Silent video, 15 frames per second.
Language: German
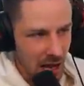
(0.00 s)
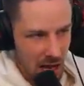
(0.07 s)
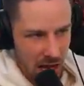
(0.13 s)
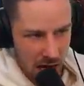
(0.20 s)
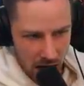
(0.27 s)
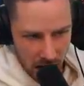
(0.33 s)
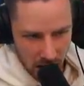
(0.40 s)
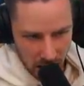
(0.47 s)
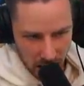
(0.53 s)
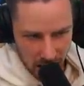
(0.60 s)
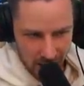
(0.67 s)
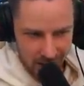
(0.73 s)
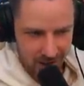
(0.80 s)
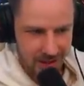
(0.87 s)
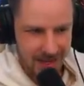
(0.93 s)
Äh,
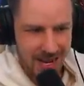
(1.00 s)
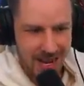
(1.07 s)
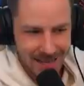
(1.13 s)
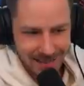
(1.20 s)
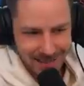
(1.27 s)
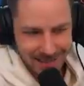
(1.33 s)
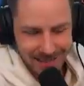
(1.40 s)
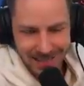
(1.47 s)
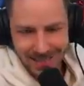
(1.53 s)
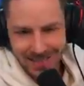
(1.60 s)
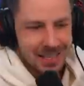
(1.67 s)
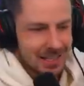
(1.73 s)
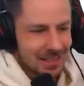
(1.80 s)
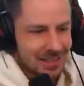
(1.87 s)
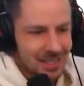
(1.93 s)
ja, jetzt
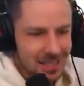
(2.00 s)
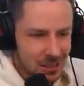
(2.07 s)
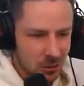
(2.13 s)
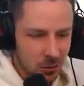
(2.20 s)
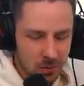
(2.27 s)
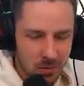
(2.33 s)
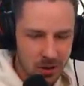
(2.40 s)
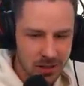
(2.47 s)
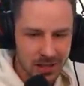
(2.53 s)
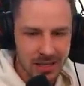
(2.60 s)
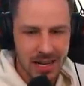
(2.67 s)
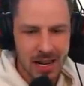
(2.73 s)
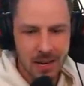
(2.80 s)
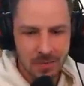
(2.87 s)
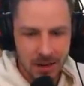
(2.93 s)
nicht, nicht unmöglich,
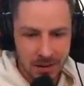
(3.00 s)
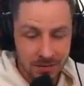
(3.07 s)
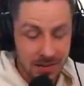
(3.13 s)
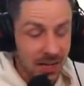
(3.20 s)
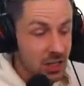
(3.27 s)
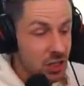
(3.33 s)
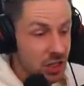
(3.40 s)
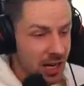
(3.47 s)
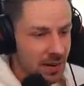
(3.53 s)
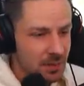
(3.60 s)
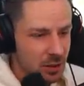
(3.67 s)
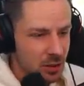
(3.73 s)
aber. Dann schreibt